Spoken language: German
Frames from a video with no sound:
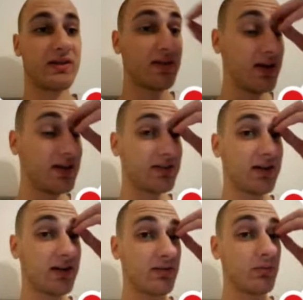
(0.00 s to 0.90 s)
ist echt
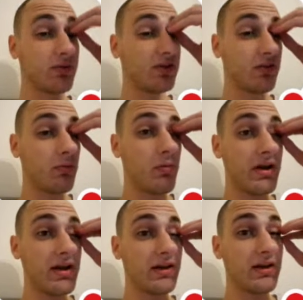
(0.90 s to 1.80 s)
krass. Man muss sich das mal
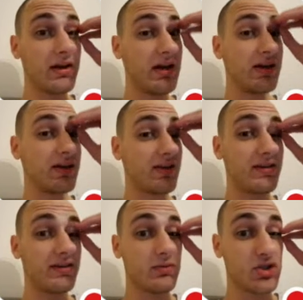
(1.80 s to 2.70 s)
überlegen. Das
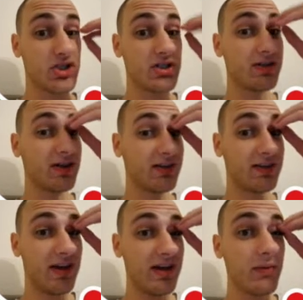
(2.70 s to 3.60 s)
heißt, im Schnitt hat
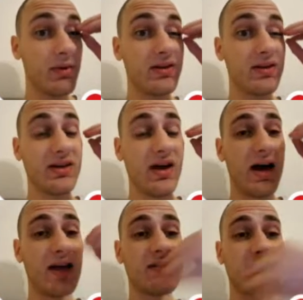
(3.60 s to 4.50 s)
jeder bei denen
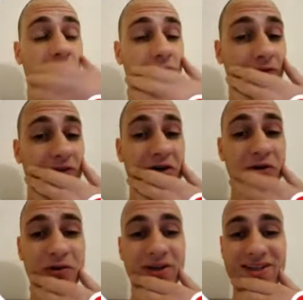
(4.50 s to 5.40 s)

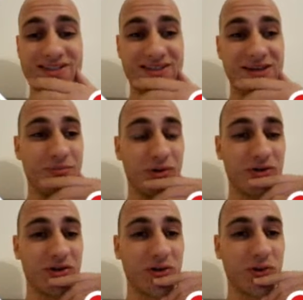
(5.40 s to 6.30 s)
1410
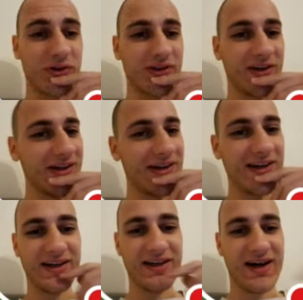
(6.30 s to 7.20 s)
Punkte geholt.
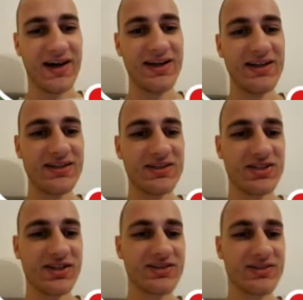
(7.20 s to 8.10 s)
Heilige
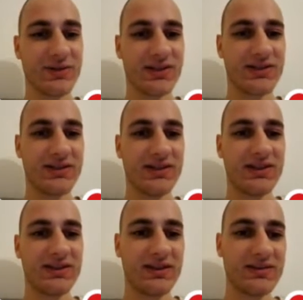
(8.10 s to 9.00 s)
Scheiße, Mann.
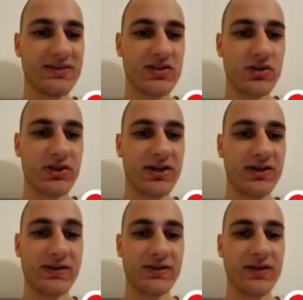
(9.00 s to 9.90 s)
Das ist schon krass.
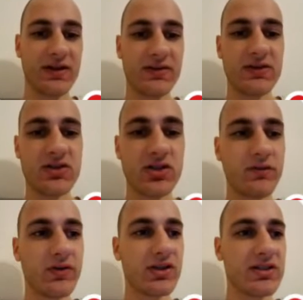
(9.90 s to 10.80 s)
Das ist
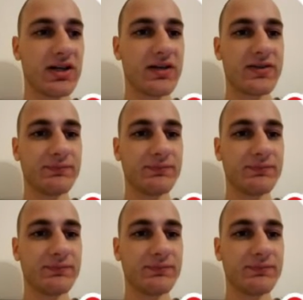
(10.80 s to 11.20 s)
schon wirklich krass.